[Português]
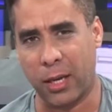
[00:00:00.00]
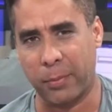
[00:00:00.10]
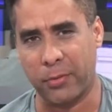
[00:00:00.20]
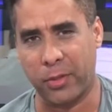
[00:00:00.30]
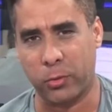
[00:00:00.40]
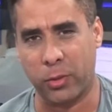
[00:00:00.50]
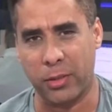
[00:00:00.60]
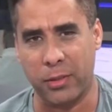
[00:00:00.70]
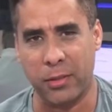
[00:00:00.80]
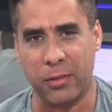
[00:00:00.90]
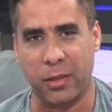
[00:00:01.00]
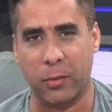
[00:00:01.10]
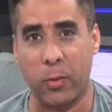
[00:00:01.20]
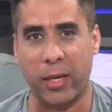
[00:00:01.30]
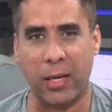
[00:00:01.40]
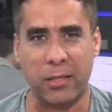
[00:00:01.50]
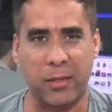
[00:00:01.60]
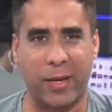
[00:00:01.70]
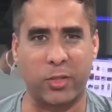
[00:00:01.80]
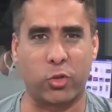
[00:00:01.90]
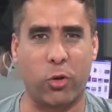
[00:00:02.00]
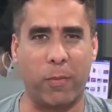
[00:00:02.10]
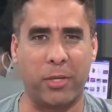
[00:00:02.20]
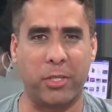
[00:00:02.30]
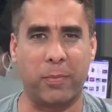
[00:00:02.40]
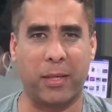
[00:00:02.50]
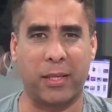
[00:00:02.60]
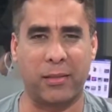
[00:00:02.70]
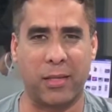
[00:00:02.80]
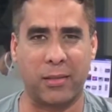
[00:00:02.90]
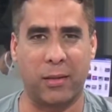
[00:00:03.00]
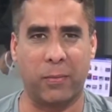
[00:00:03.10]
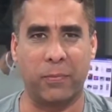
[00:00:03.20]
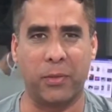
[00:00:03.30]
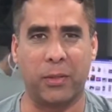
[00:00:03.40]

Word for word: a Prefeitura disse que, com relação às obras de paralisação,